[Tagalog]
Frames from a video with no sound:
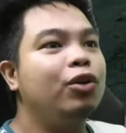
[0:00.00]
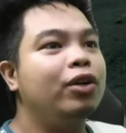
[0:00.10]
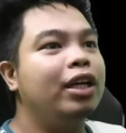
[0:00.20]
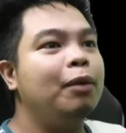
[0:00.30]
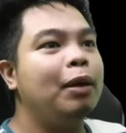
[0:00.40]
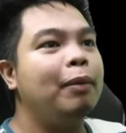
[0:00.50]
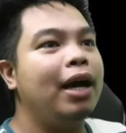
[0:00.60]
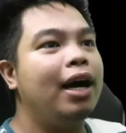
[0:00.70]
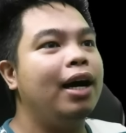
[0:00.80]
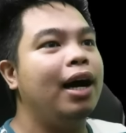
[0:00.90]
You're giving me
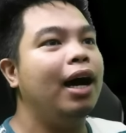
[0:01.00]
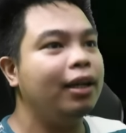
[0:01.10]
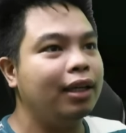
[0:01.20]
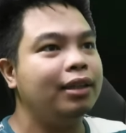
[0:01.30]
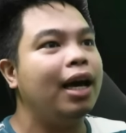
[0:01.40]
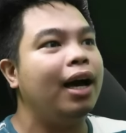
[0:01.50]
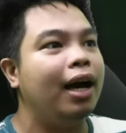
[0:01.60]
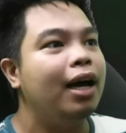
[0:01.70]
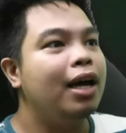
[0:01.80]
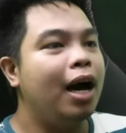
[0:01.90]
a heart attack
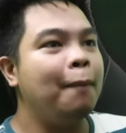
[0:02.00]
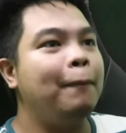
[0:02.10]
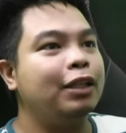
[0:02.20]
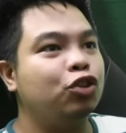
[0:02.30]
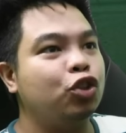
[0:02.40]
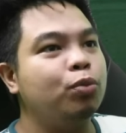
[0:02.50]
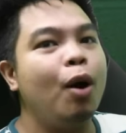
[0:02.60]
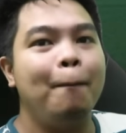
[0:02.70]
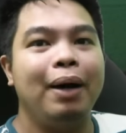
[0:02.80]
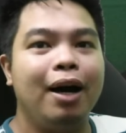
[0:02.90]
ah. Ang bastos
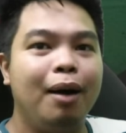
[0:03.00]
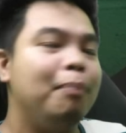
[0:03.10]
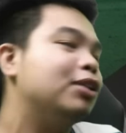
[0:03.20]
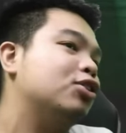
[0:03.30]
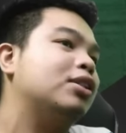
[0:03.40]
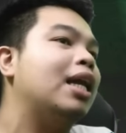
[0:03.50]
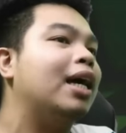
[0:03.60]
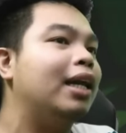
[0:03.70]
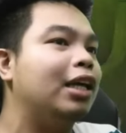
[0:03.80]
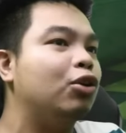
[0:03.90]
mo, ang, ba ang bastos
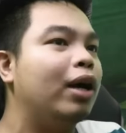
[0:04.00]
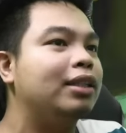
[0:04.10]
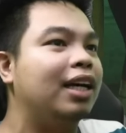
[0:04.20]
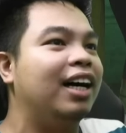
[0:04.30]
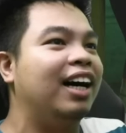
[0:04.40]
talaga na ito guys.